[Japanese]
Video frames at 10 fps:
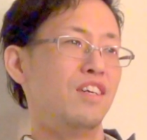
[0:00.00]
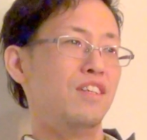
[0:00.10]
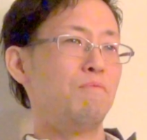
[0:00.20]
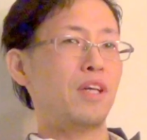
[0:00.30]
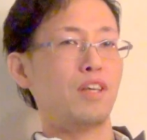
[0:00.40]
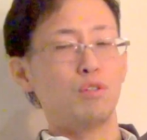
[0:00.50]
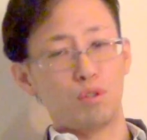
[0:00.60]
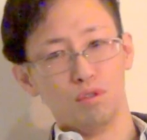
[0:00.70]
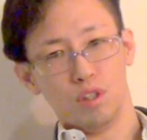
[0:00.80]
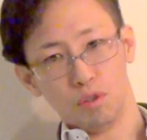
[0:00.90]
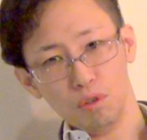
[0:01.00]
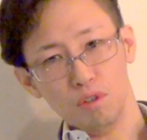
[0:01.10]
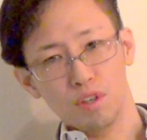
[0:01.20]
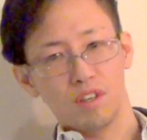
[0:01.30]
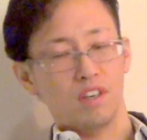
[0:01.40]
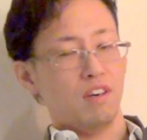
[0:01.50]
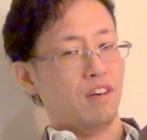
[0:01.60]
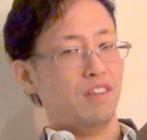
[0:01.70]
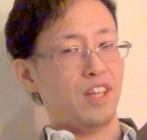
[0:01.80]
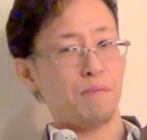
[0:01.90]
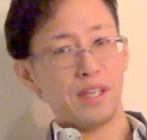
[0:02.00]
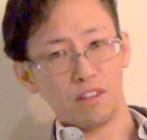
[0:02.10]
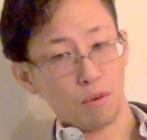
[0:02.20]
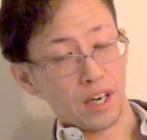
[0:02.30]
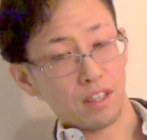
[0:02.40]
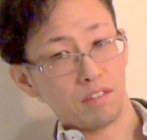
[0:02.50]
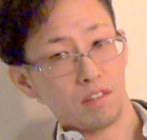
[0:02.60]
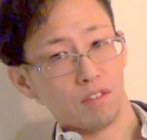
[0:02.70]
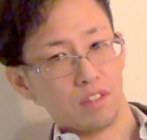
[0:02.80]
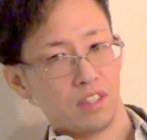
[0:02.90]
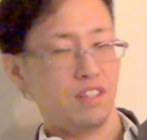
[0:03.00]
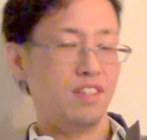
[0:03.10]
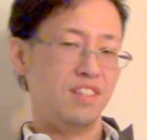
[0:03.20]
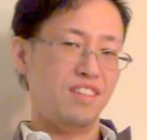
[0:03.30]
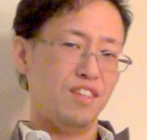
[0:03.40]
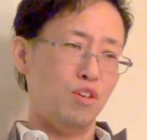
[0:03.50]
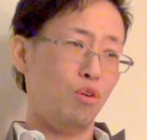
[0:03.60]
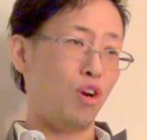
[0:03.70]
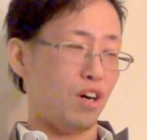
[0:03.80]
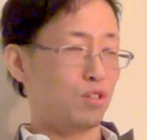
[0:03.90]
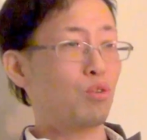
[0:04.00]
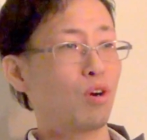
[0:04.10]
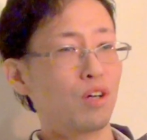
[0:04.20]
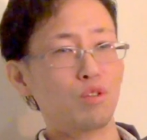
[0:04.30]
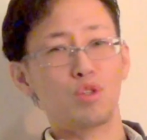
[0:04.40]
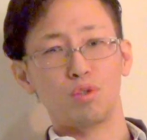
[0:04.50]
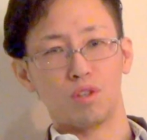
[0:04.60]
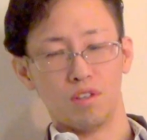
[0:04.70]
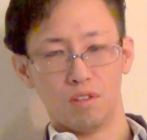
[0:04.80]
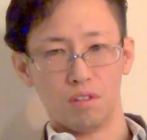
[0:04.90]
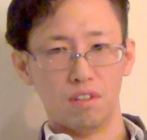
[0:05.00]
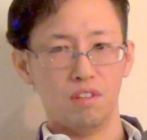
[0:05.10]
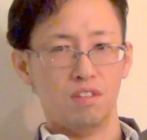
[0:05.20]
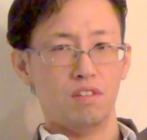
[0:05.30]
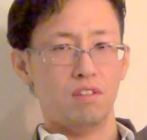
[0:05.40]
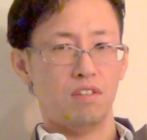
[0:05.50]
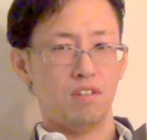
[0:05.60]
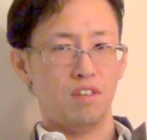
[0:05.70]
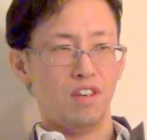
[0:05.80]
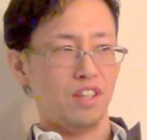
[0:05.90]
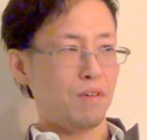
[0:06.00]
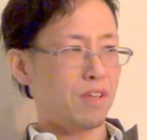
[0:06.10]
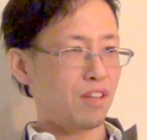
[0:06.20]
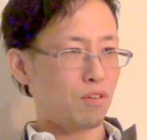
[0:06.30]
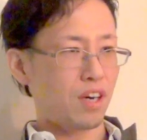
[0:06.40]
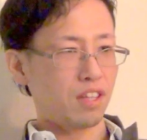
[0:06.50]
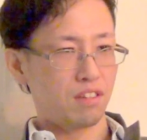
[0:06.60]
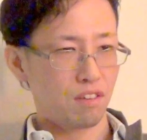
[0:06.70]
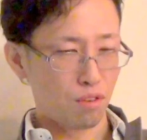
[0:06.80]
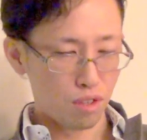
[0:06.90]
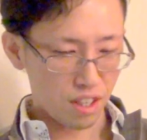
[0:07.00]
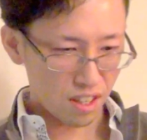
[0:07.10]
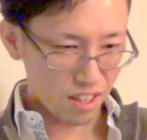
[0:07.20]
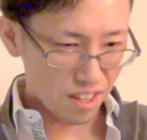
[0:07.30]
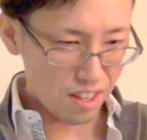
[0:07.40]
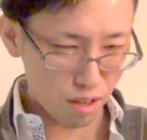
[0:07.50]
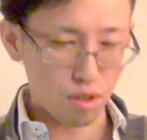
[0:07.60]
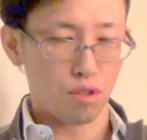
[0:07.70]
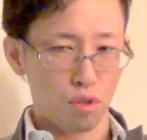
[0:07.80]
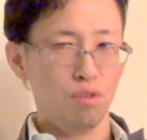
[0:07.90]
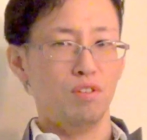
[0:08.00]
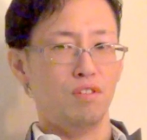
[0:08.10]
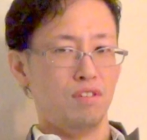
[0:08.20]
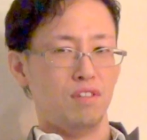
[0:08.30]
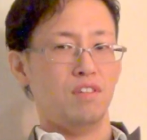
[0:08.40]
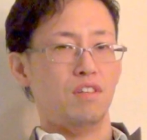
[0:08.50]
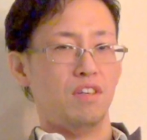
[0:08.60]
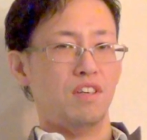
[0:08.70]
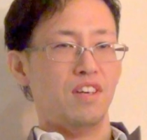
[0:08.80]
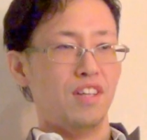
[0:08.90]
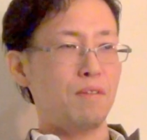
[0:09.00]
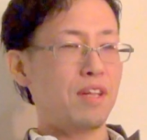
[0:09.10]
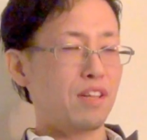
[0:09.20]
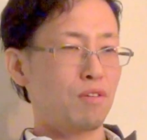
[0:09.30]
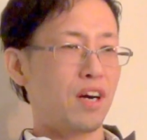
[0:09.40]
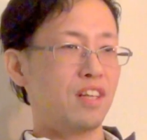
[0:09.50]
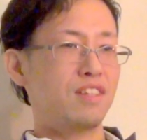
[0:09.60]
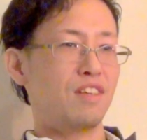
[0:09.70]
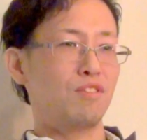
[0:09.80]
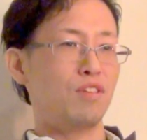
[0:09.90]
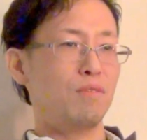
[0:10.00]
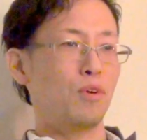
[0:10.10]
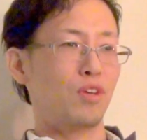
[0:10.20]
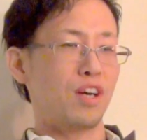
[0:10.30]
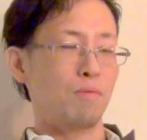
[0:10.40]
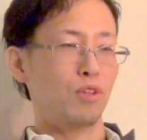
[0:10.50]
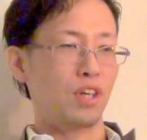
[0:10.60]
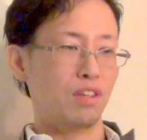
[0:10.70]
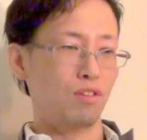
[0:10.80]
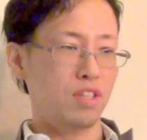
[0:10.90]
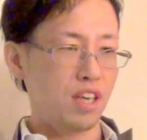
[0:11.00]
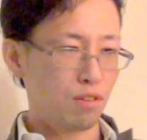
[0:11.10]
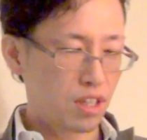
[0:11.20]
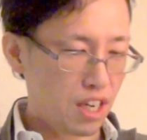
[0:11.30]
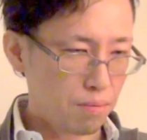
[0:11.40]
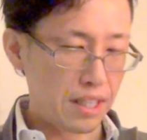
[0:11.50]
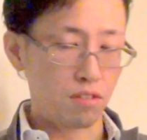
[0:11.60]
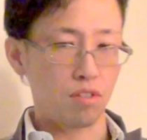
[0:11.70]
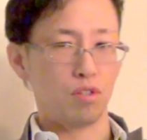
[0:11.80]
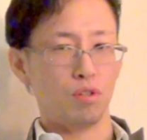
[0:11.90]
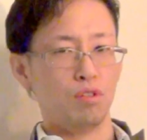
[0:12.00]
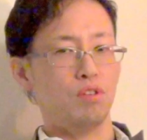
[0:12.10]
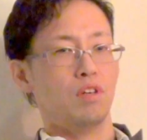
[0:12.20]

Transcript: でまた打つんでしょ、ダメだと分かってるのに。ほらストーカーと一緒じゃないですか。ダメだと分かってるのにやるでしょ、ダメだと分かってるのに元彼元カノの家の近くまで行くでしょ。